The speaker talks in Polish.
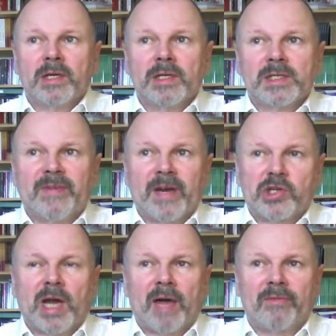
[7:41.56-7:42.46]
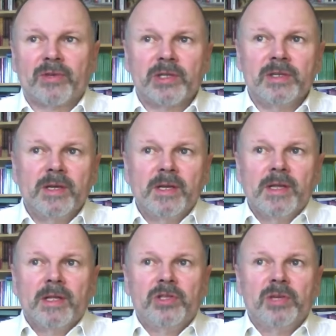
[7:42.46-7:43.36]
z Warszawy
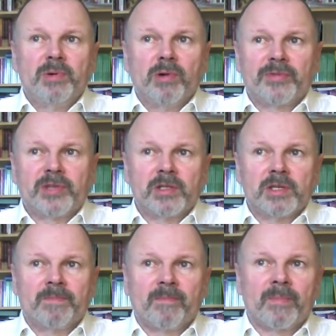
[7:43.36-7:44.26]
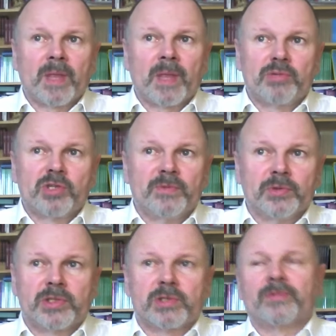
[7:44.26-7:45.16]
nie było wtedy mm,
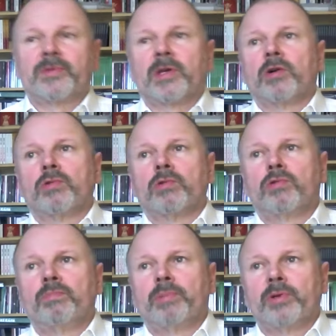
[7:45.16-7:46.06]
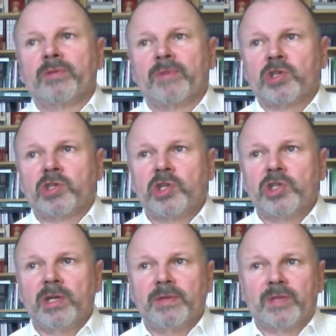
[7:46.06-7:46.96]
przywódców tego ruchu, ponieważ
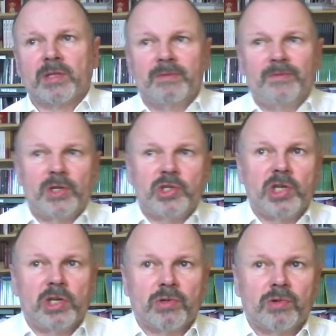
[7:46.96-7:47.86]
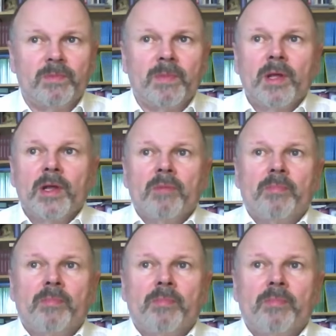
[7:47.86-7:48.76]
siedzieli wtedy w więzieniu
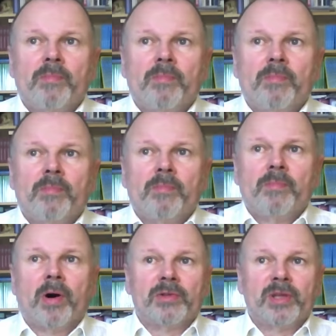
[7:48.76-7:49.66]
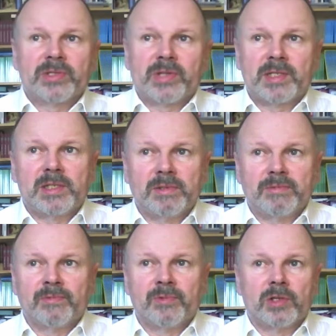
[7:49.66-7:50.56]
po demonstracji w
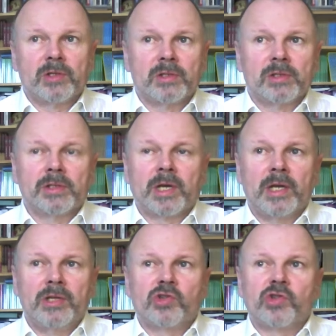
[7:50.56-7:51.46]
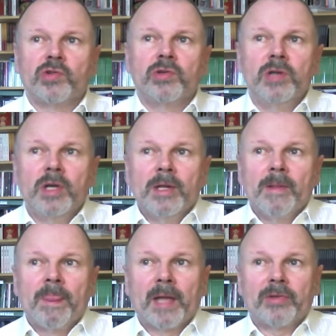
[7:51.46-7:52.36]
y, Kaliszu.
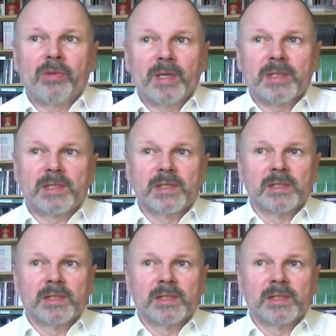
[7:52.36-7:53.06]
Natomiast y,